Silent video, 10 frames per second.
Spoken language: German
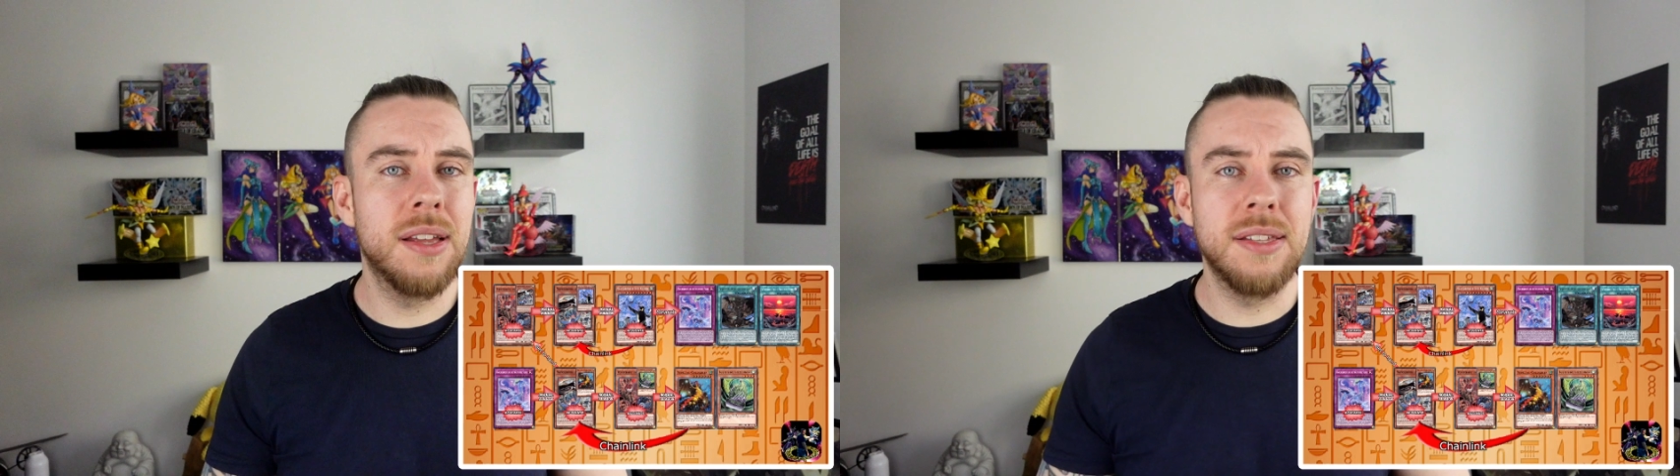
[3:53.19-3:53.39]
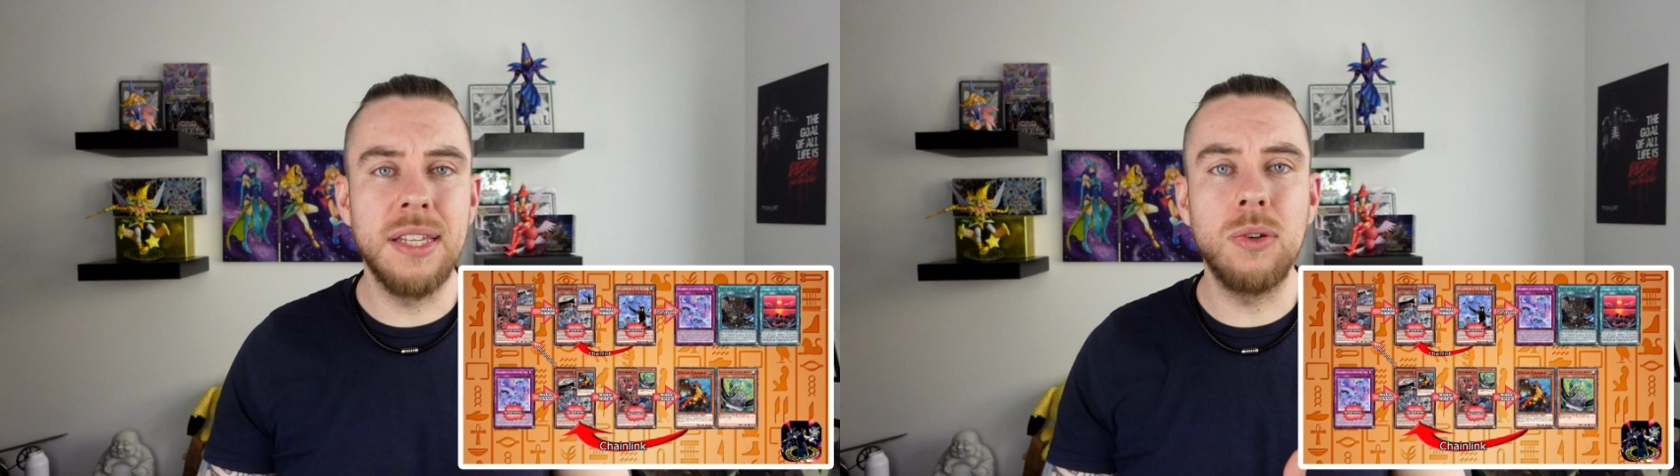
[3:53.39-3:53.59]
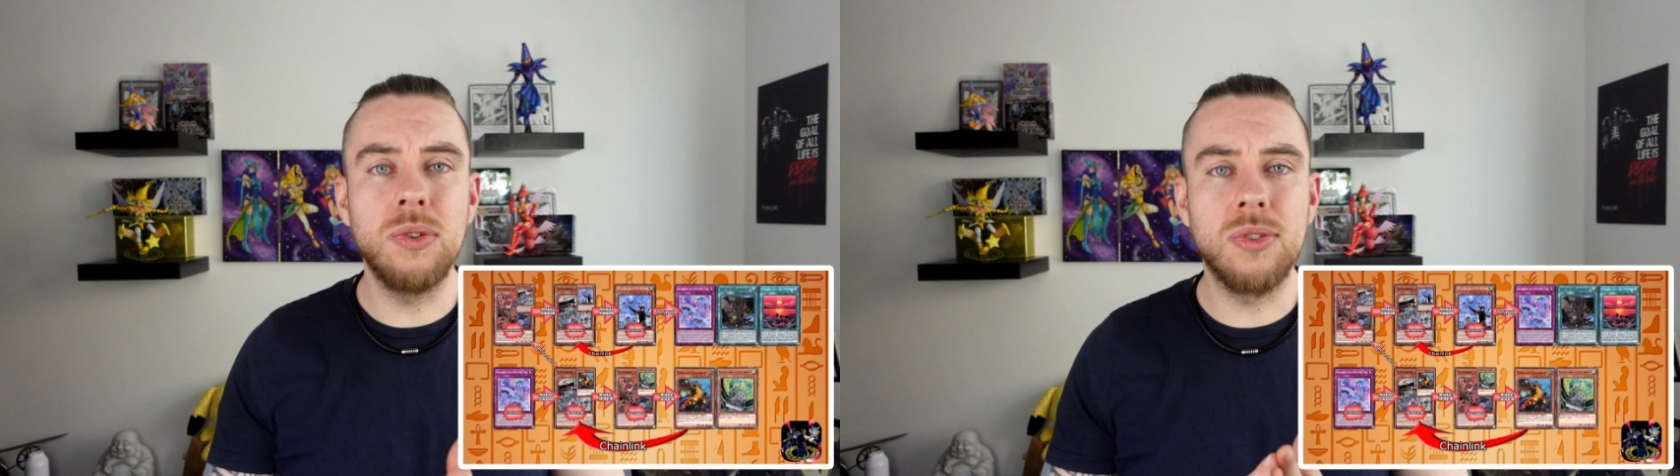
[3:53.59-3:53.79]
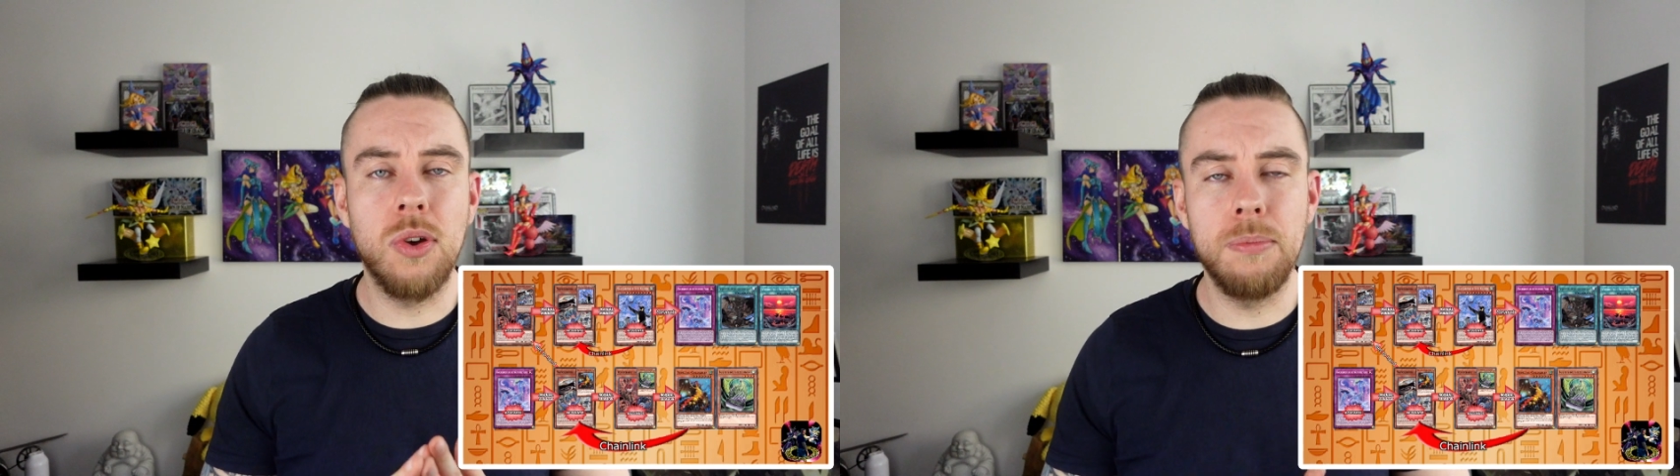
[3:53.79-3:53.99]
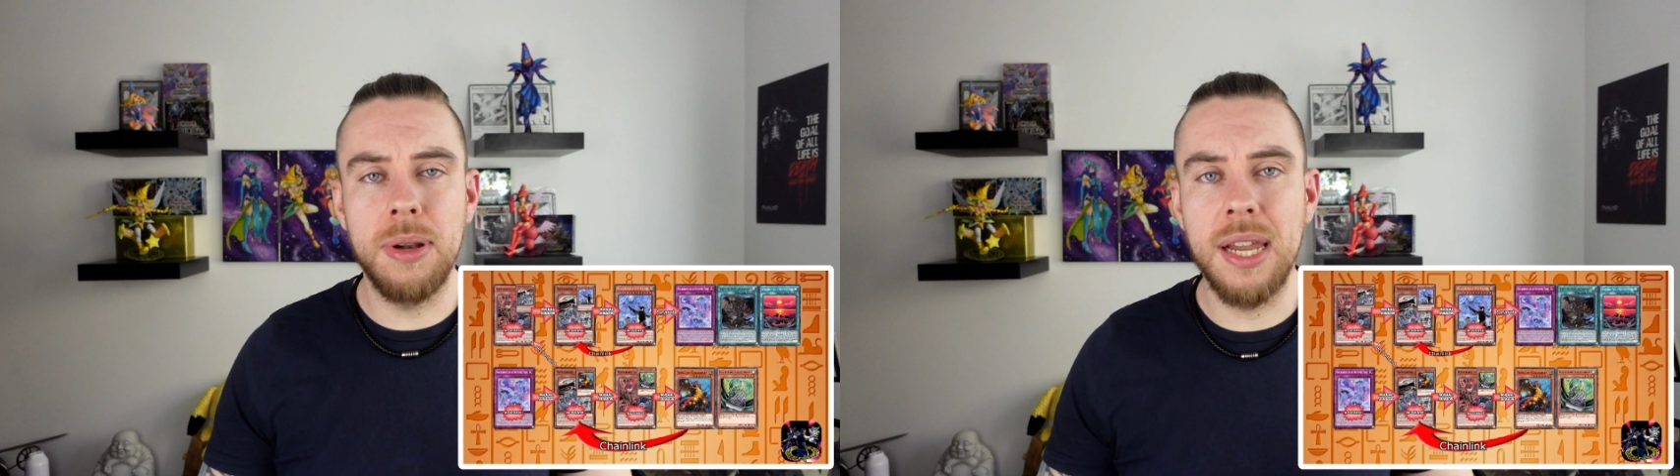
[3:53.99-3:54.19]
sind uns
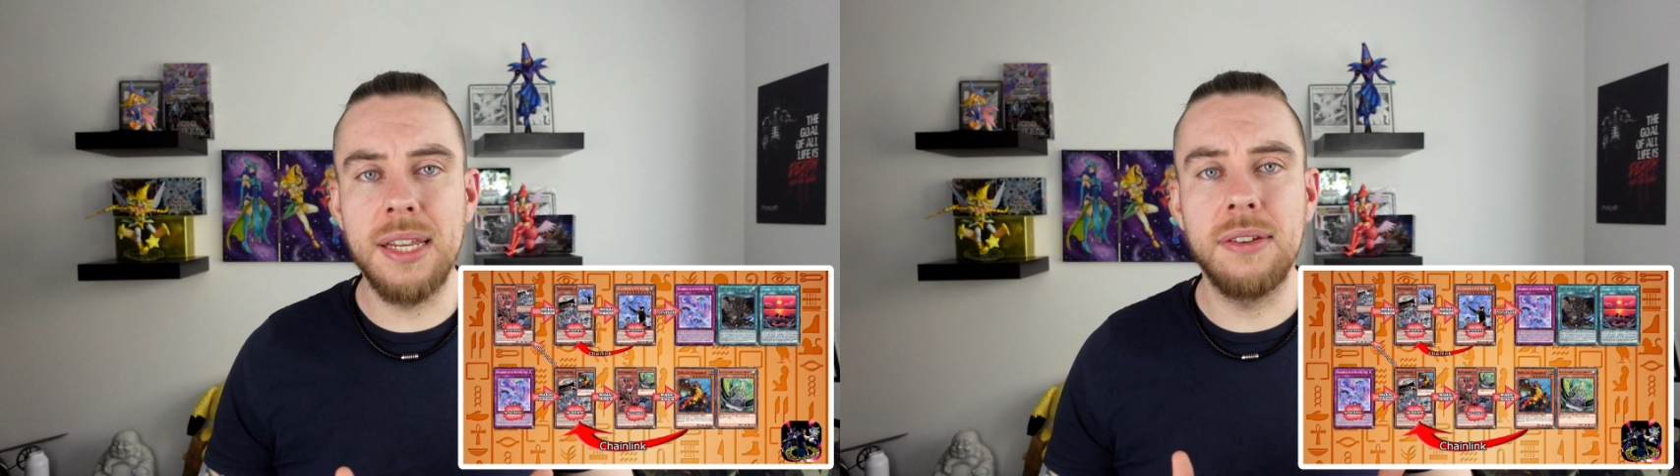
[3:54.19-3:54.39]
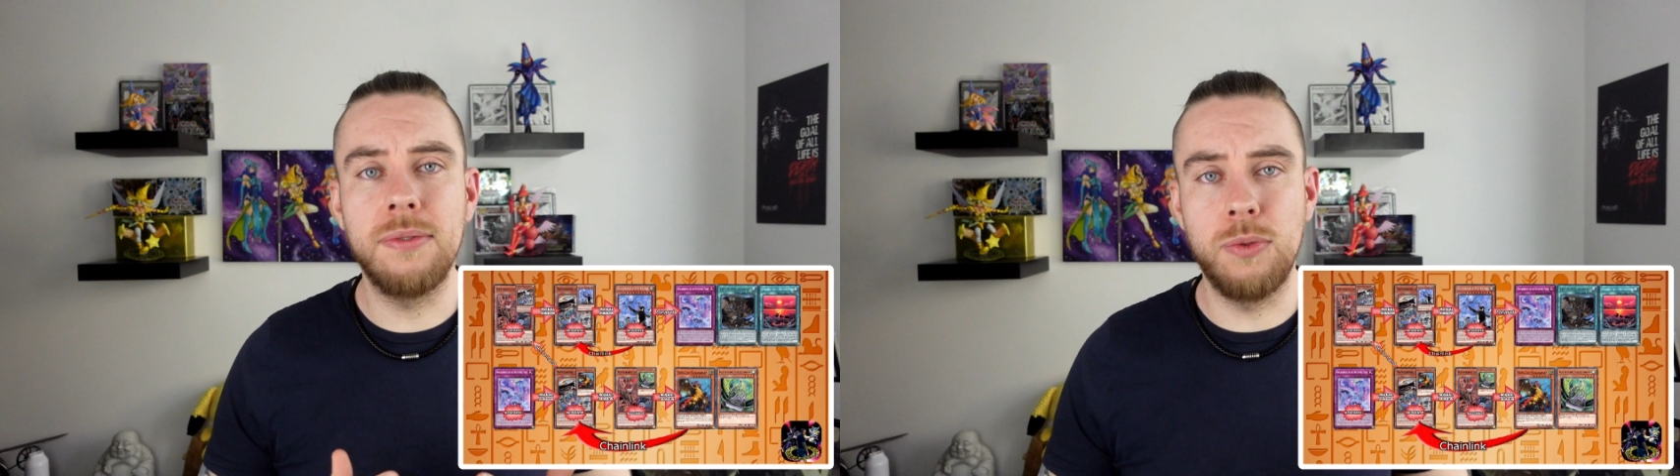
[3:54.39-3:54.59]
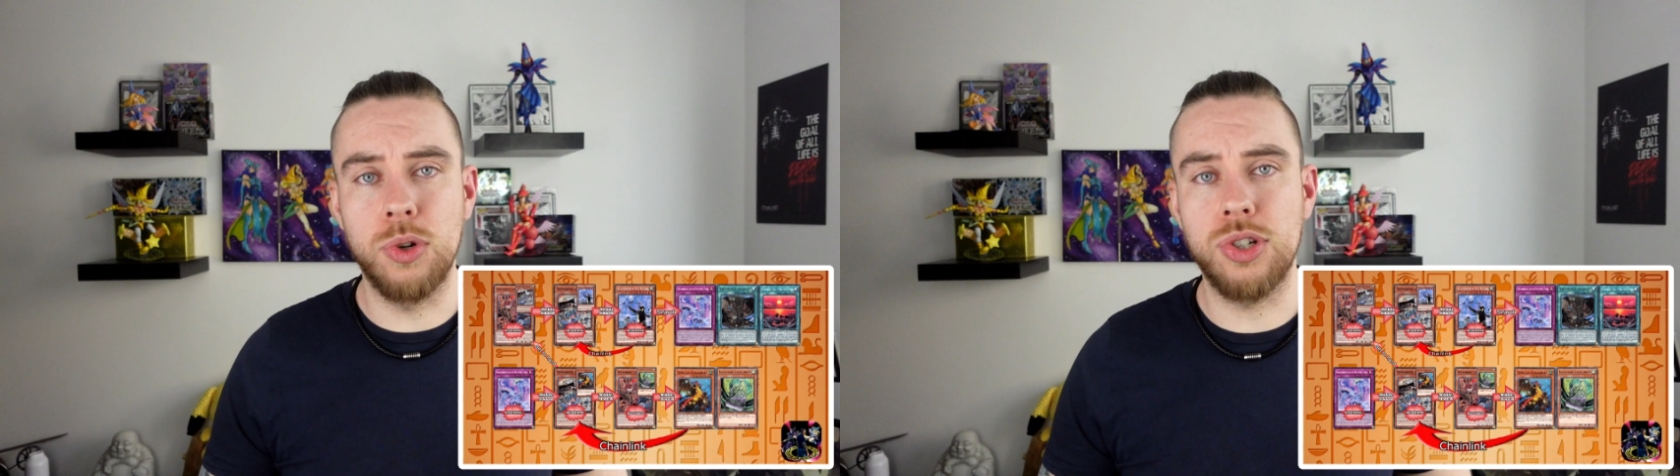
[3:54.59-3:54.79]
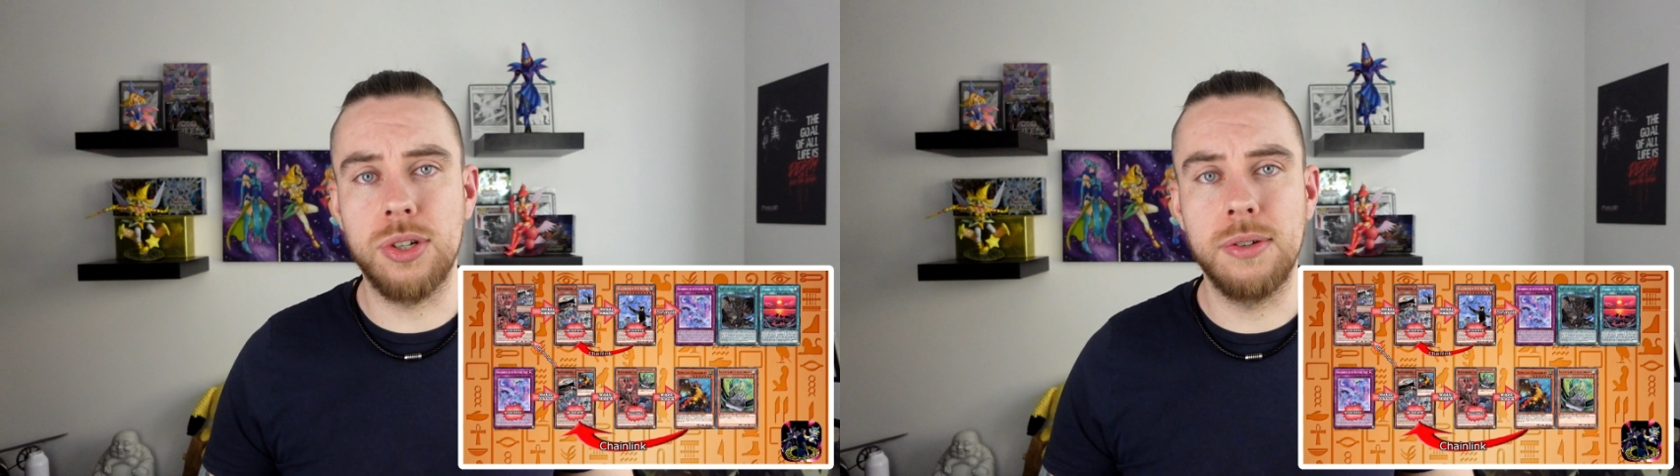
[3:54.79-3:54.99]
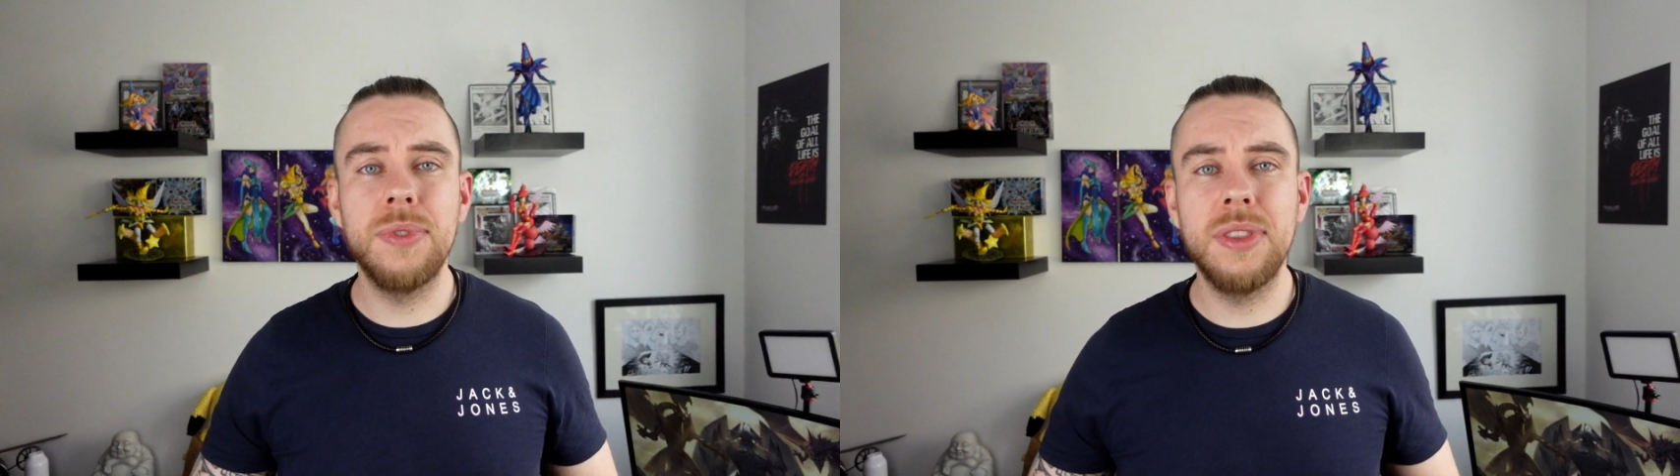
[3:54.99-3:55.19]
komplett wurscht.